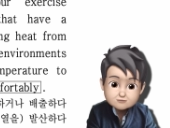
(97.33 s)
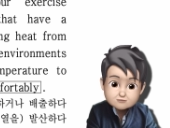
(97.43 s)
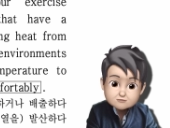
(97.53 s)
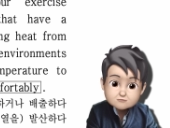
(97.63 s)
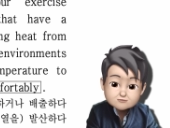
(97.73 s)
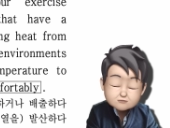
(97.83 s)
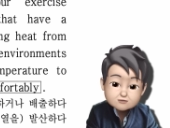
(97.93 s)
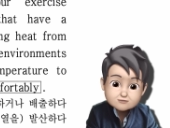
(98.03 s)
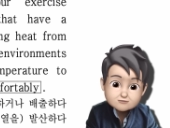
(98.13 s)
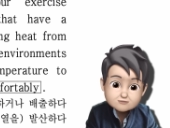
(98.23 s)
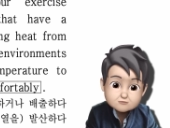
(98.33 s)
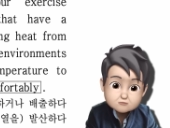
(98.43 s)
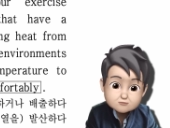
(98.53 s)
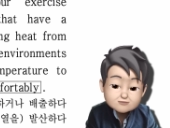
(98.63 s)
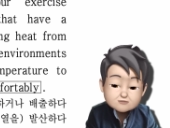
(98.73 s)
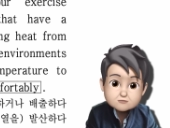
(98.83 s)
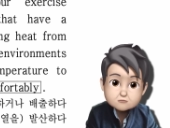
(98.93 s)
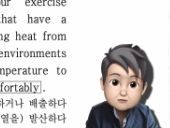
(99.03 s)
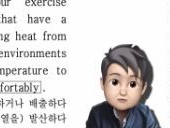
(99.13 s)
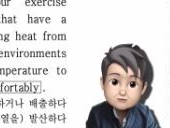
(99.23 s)
근데 관계사절 위치하고
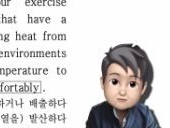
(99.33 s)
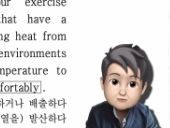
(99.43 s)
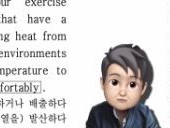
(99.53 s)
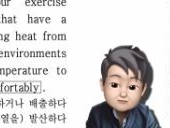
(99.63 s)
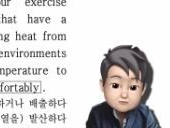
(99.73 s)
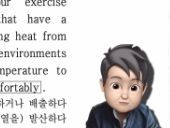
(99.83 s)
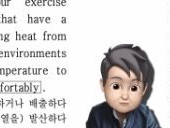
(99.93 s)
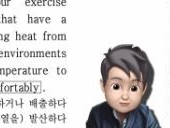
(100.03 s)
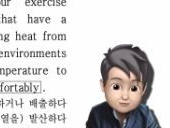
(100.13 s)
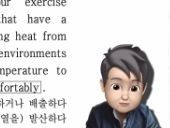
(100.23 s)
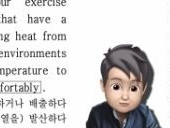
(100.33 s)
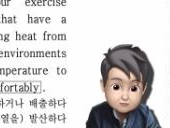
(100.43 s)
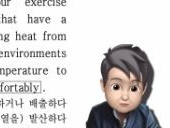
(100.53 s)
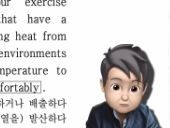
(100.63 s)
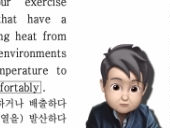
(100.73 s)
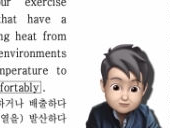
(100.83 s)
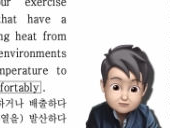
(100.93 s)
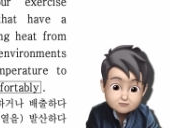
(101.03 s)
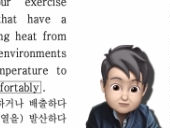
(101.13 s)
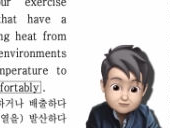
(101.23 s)
이니치의 차이점이 뭐야?
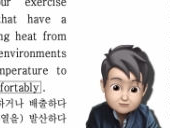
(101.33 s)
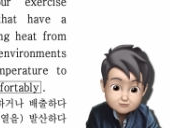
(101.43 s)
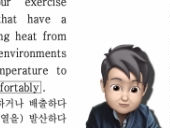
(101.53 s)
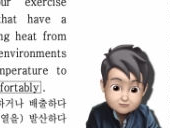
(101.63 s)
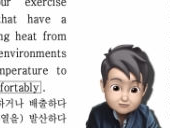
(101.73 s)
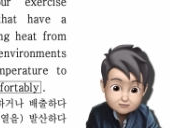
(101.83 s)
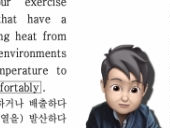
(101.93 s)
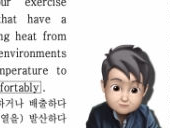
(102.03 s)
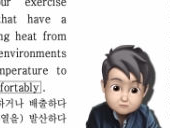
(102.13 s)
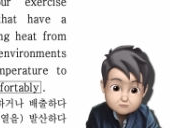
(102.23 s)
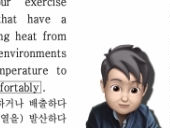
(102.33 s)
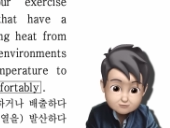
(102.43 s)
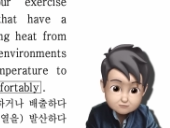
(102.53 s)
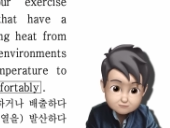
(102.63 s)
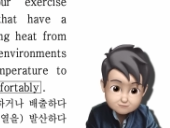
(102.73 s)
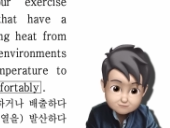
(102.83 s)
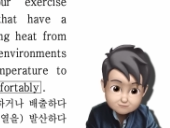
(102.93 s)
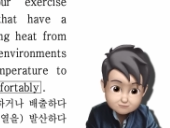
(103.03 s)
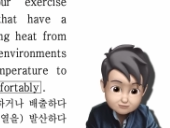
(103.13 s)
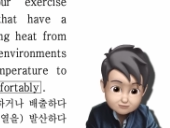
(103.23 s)
위치는 뒤에가
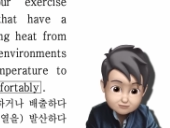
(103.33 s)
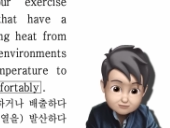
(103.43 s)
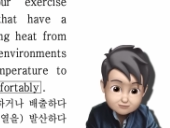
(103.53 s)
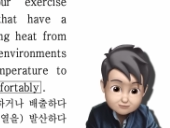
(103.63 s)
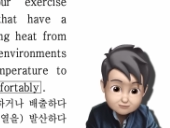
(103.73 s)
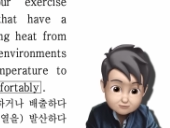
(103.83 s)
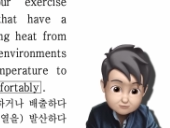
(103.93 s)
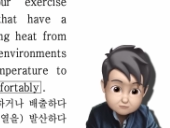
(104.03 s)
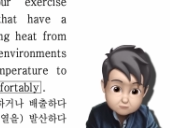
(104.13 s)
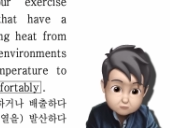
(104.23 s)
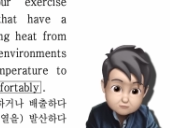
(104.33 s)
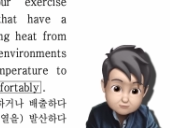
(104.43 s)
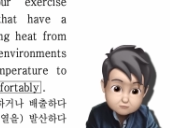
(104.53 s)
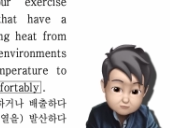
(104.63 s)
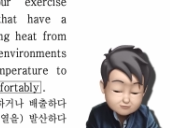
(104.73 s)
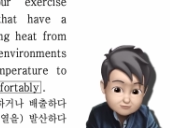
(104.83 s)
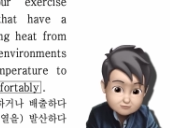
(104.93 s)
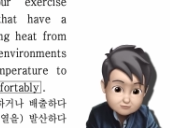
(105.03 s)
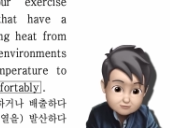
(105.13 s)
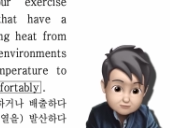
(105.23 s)
불완전이니치는 뭐로 바꿀 수
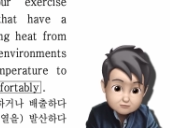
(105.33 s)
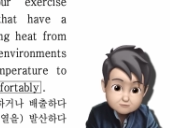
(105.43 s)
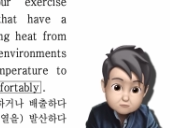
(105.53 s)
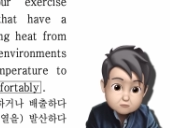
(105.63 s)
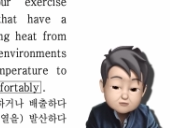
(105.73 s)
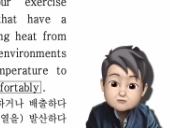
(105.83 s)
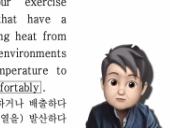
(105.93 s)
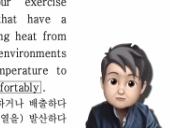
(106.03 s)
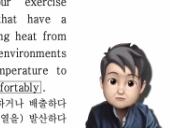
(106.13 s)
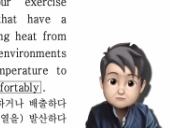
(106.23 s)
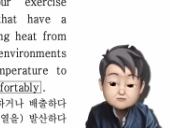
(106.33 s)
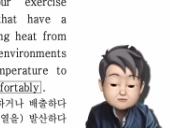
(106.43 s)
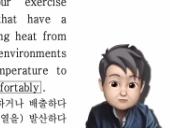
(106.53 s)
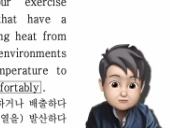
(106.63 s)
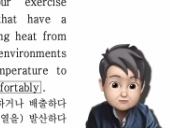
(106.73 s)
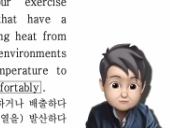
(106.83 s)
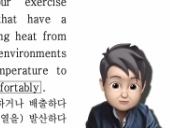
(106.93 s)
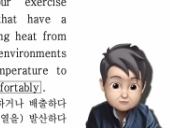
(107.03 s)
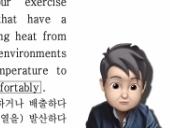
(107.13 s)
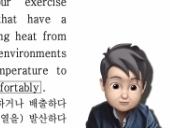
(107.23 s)
있지? 모든 전치사 플러스
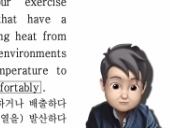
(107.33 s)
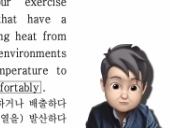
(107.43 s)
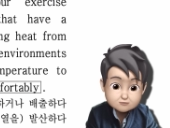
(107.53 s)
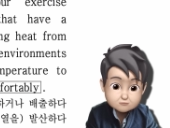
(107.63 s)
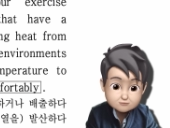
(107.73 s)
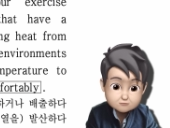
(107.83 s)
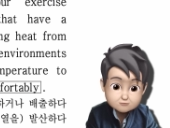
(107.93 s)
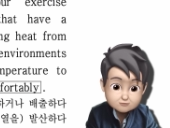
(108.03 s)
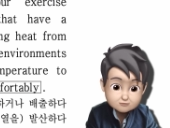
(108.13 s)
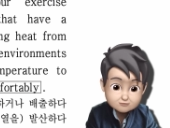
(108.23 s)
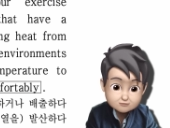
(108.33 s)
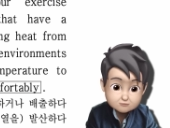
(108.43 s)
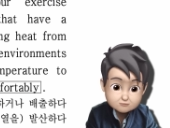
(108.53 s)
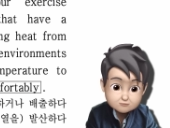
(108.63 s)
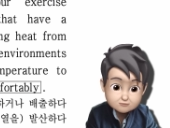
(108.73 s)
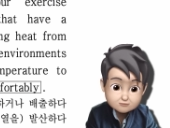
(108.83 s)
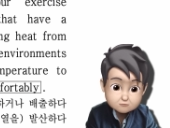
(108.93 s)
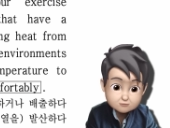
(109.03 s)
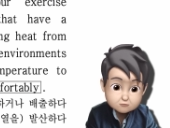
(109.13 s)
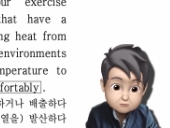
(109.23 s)
관계대명사는 관계부사로 바꿀 수 있지. 여기서는 이제
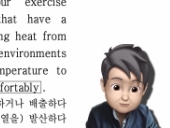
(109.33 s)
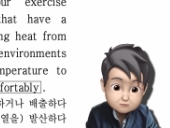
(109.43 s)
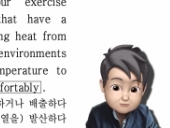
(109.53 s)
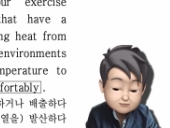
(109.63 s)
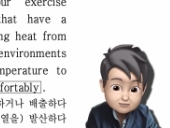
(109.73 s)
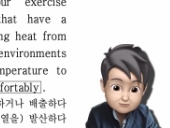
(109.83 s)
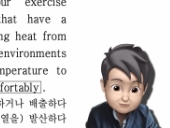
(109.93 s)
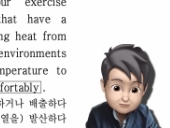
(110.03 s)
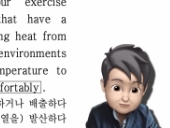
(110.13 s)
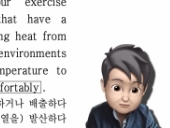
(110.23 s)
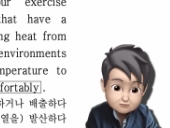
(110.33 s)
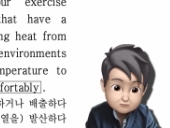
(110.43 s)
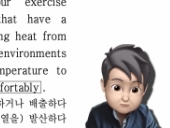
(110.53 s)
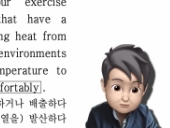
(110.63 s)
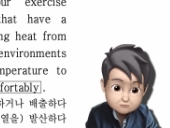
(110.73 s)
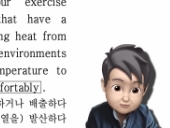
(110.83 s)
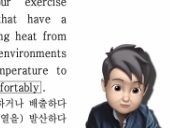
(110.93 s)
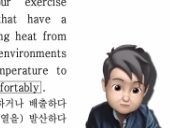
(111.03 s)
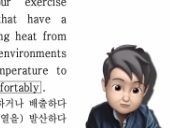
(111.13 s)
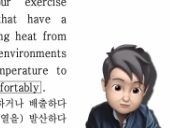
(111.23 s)
외월로 바꿀 수 있겠지. 이렇게
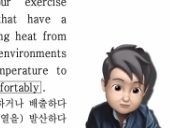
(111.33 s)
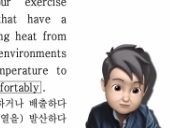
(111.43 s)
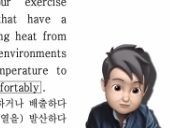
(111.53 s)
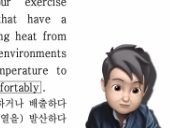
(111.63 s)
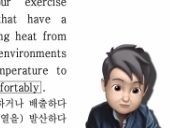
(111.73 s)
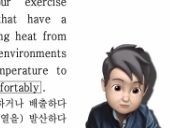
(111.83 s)
관계부사 뒤에는